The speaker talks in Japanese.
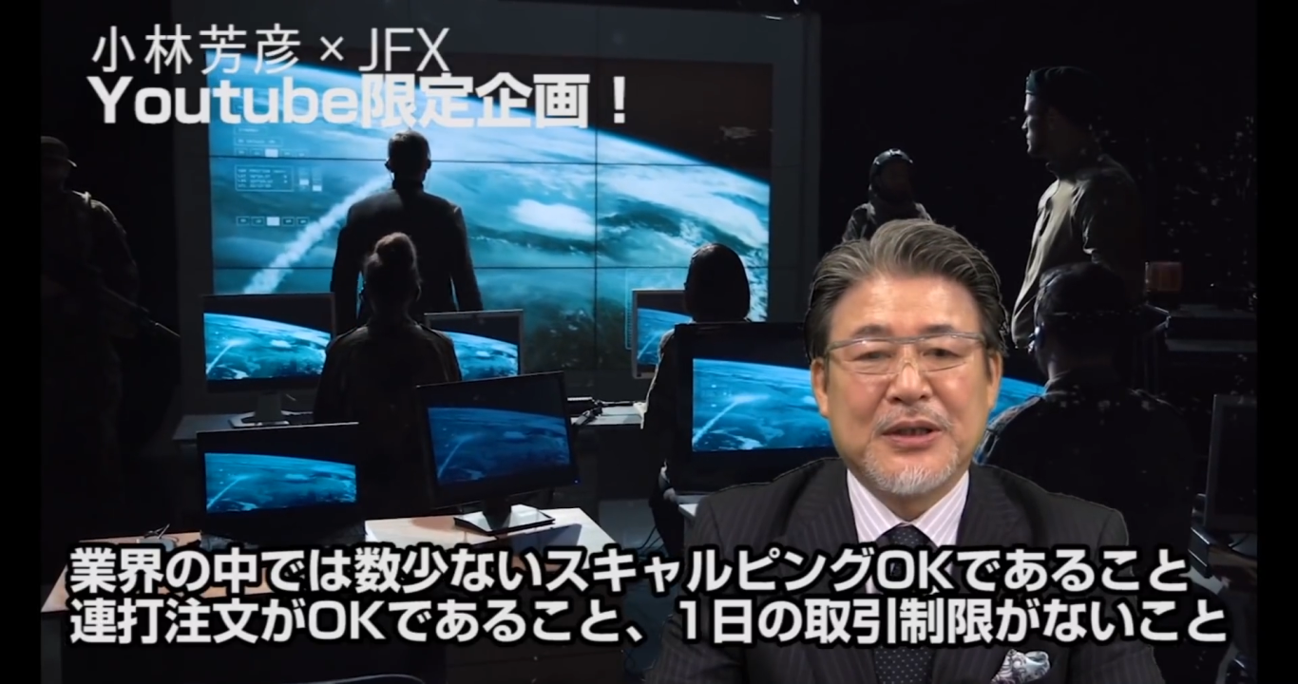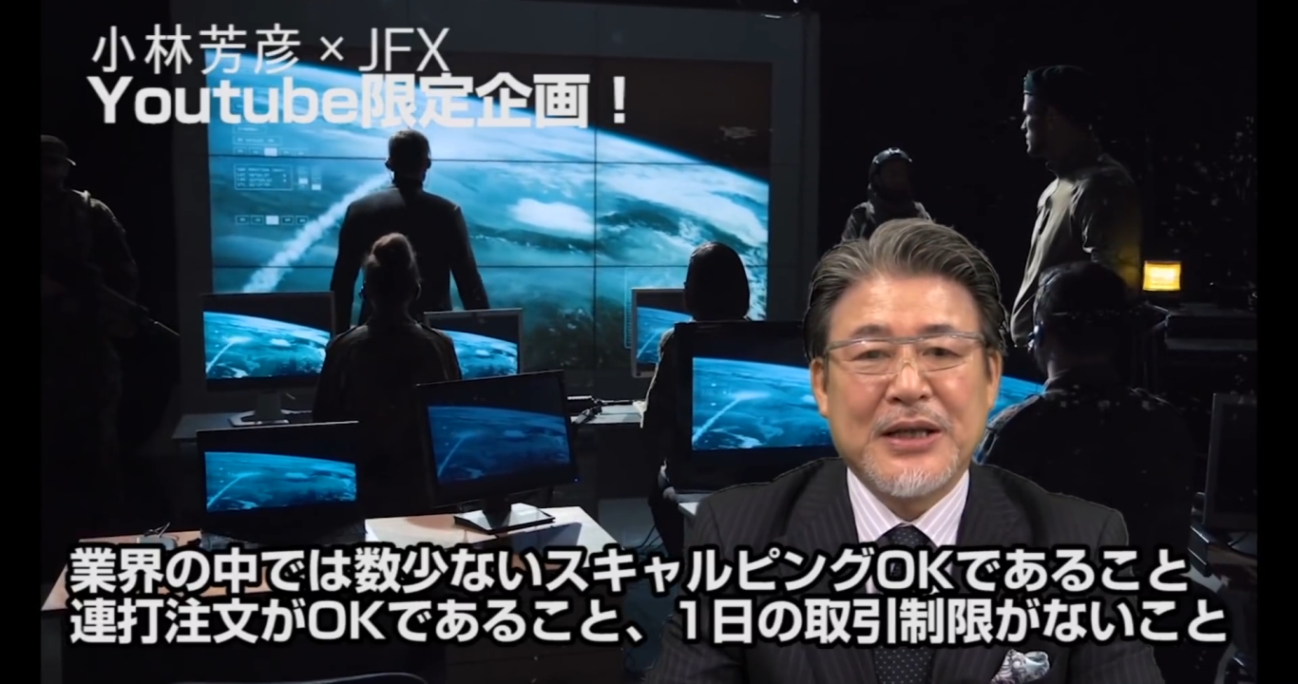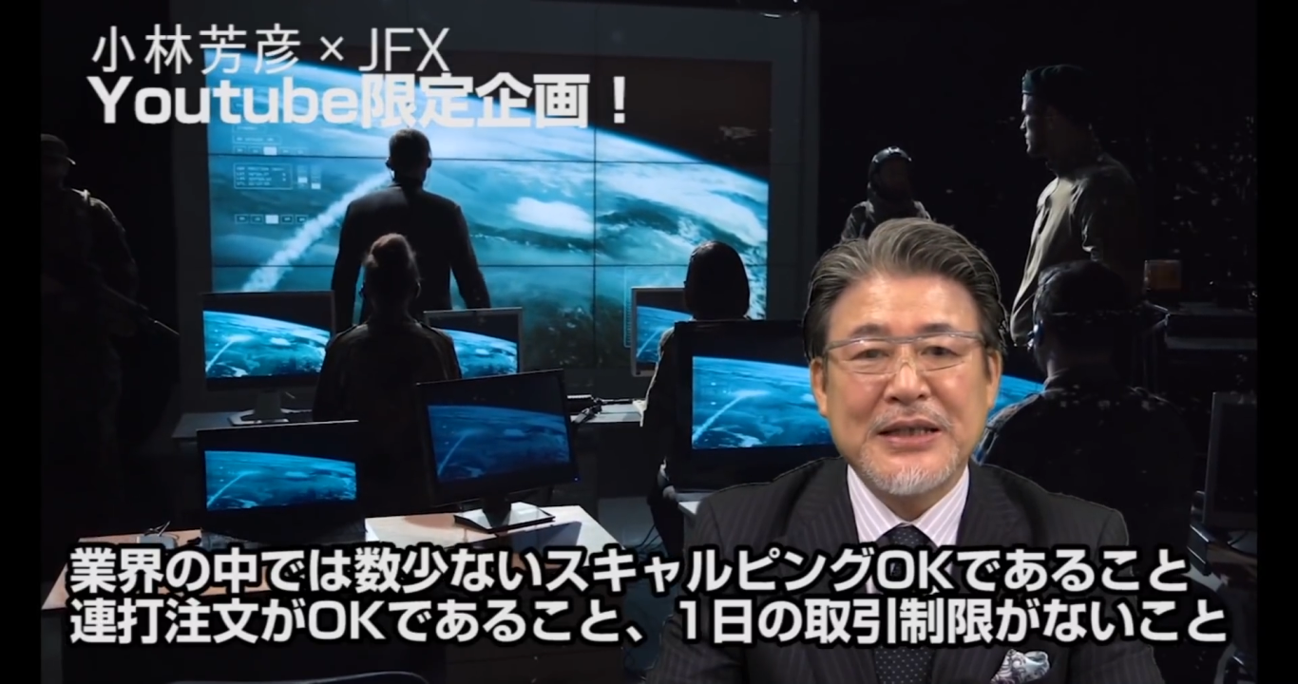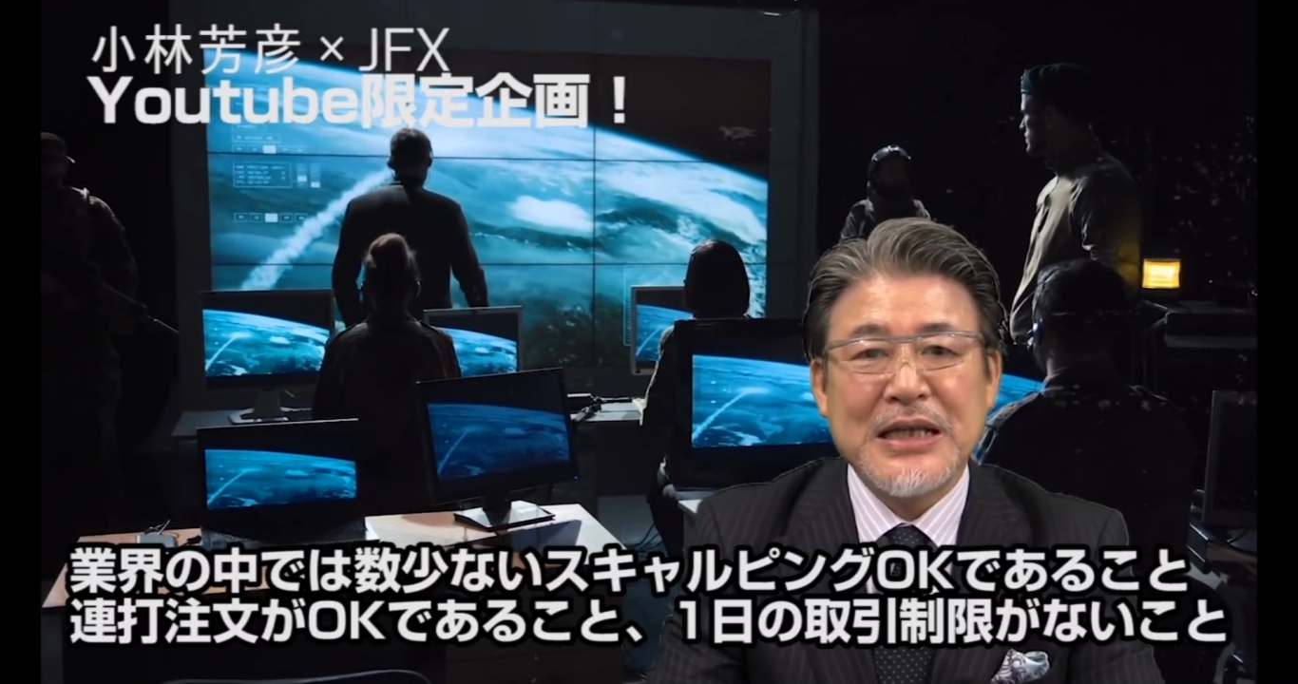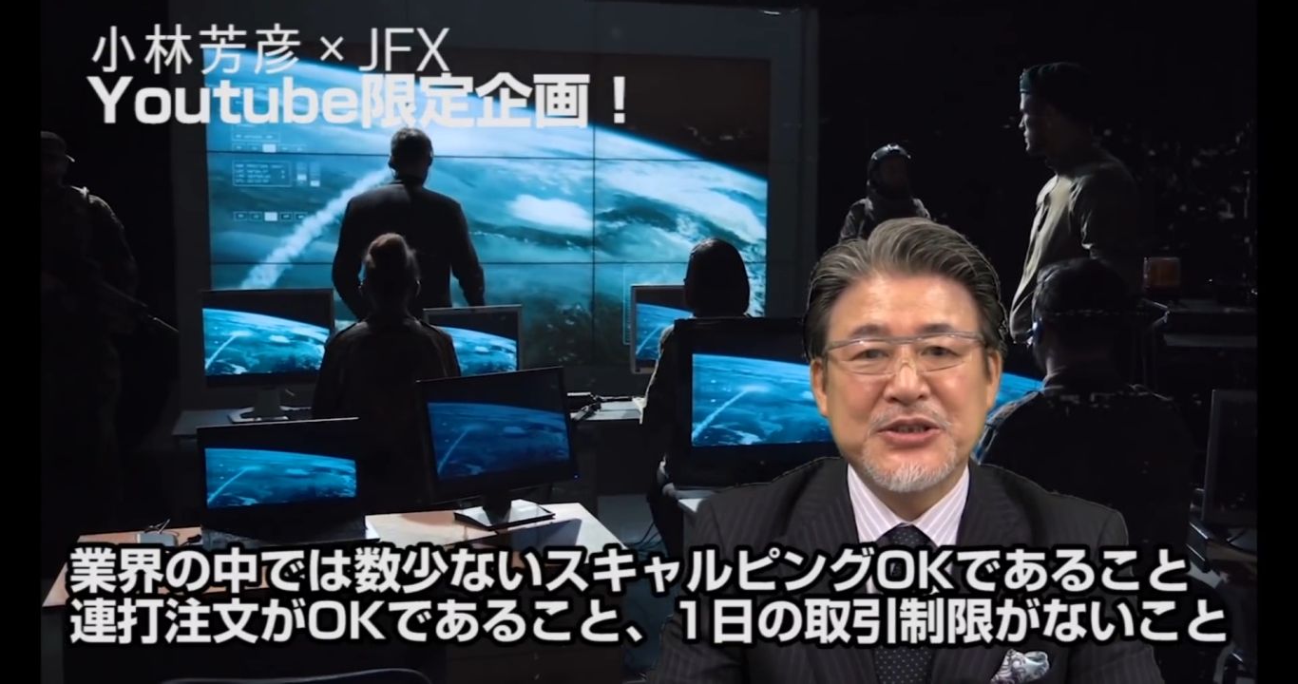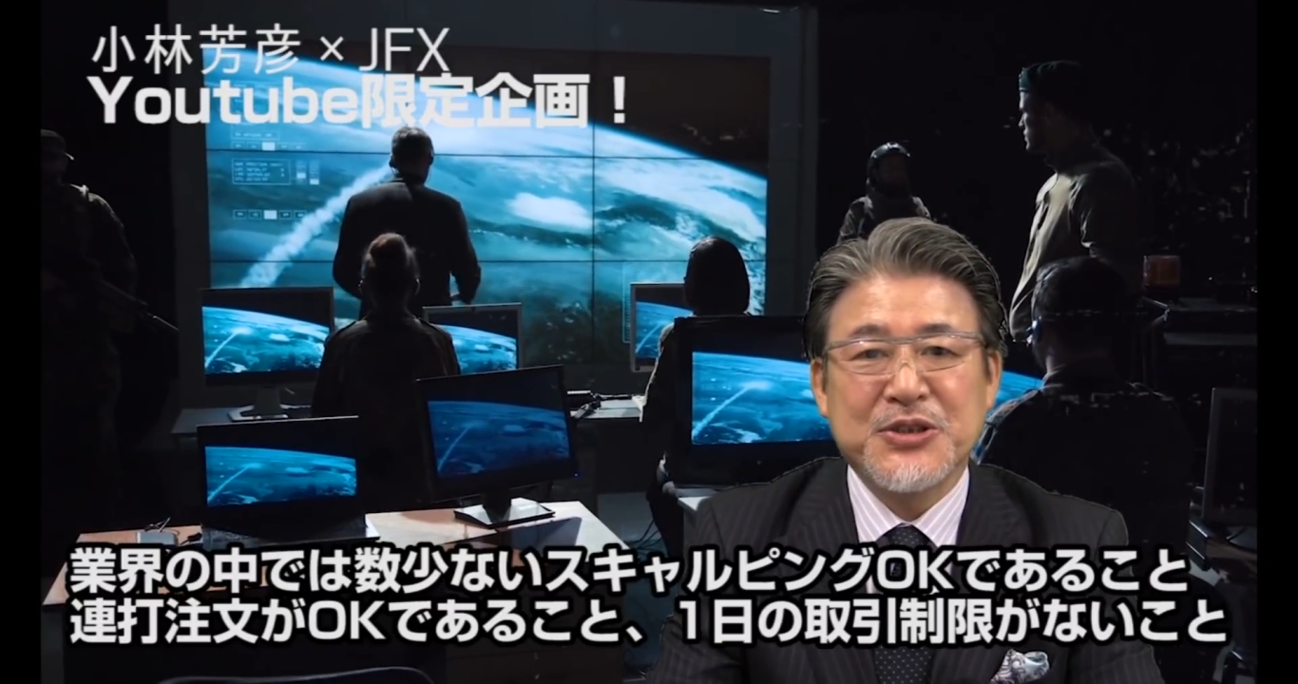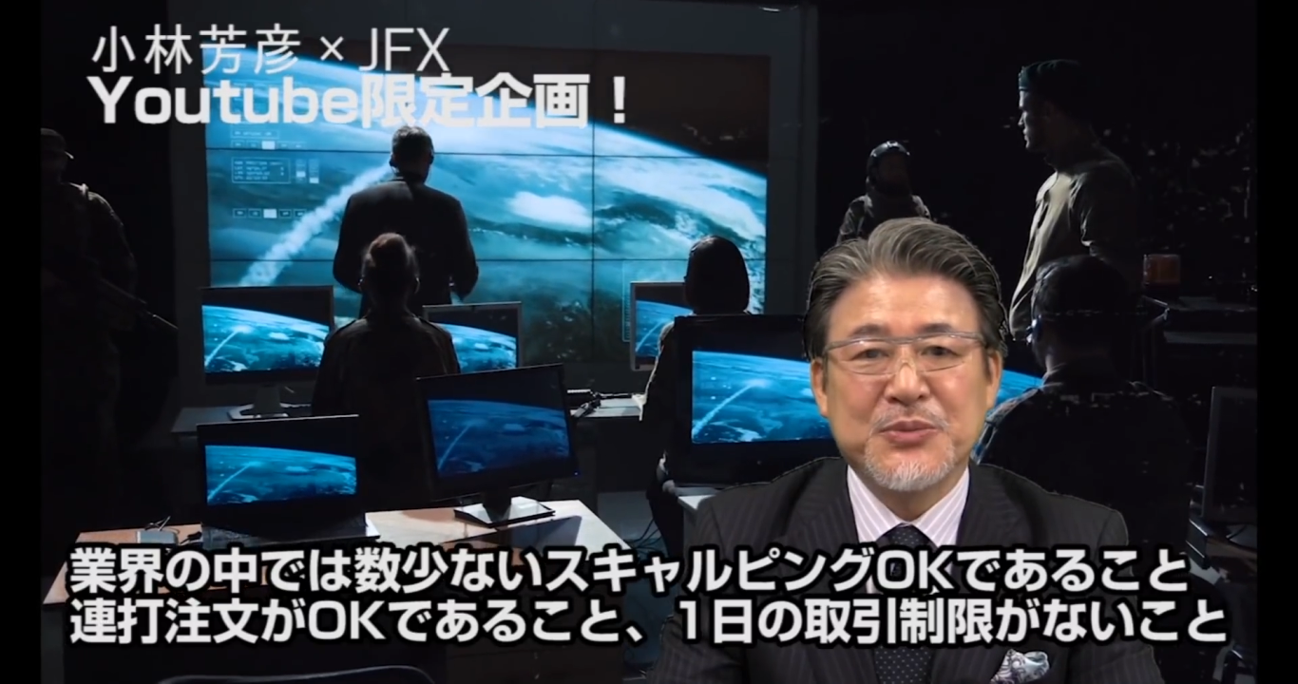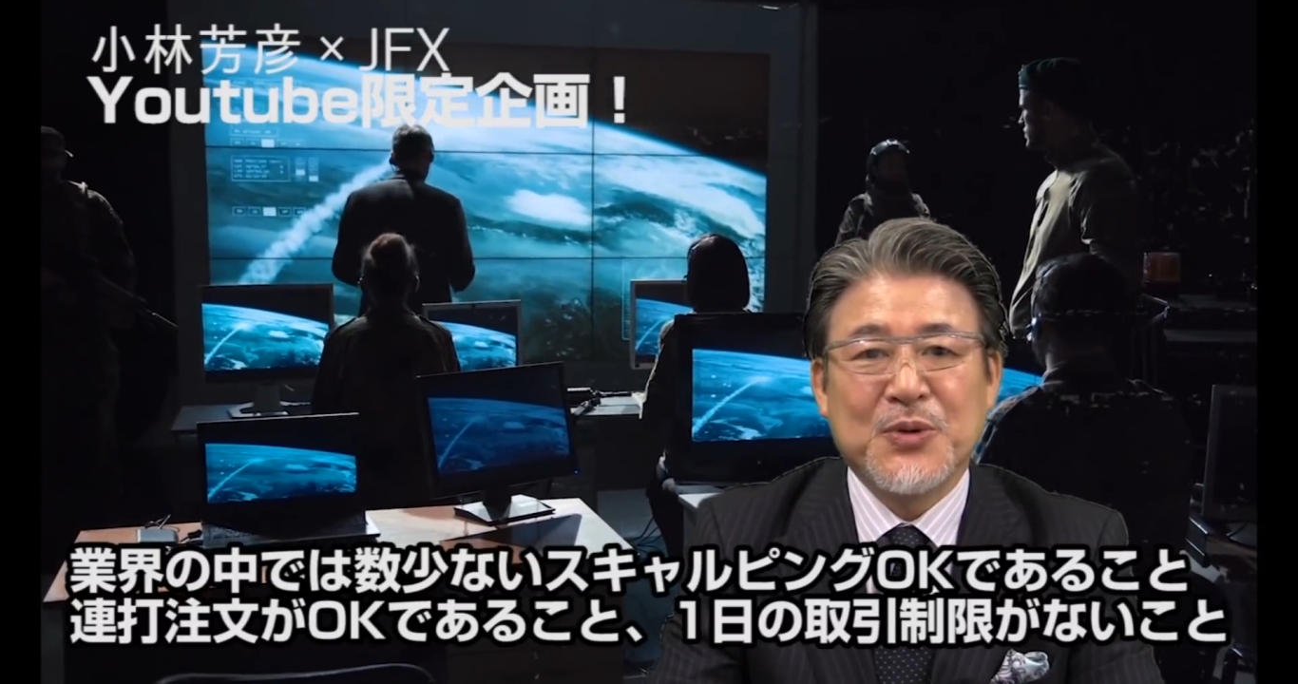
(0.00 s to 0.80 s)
連打注